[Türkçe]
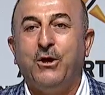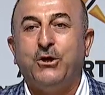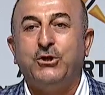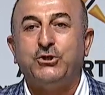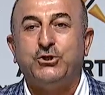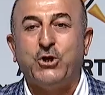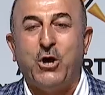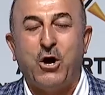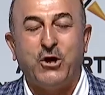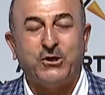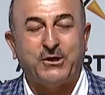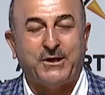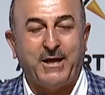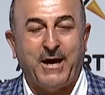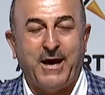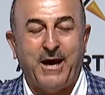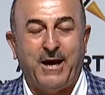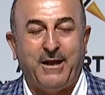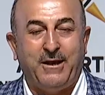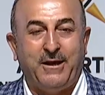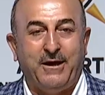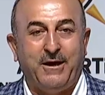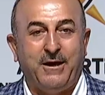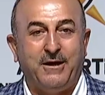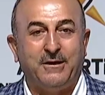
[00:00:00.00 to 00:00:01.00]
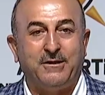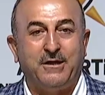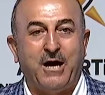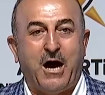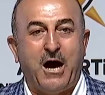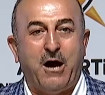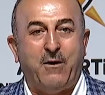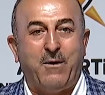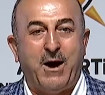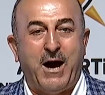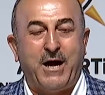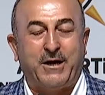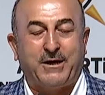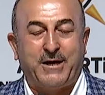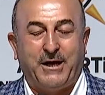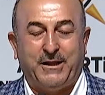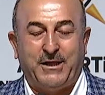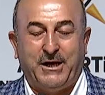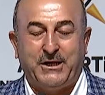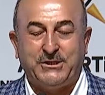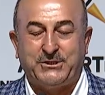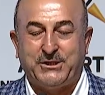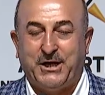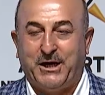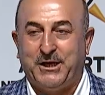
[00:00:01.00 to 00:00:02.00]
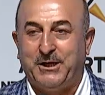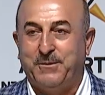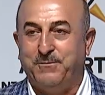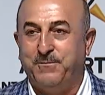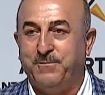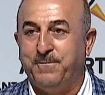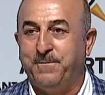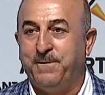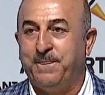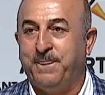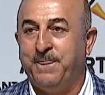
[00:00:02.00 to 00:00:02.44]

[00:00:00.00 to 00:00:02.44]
çok değerli dava arkadaşlarım.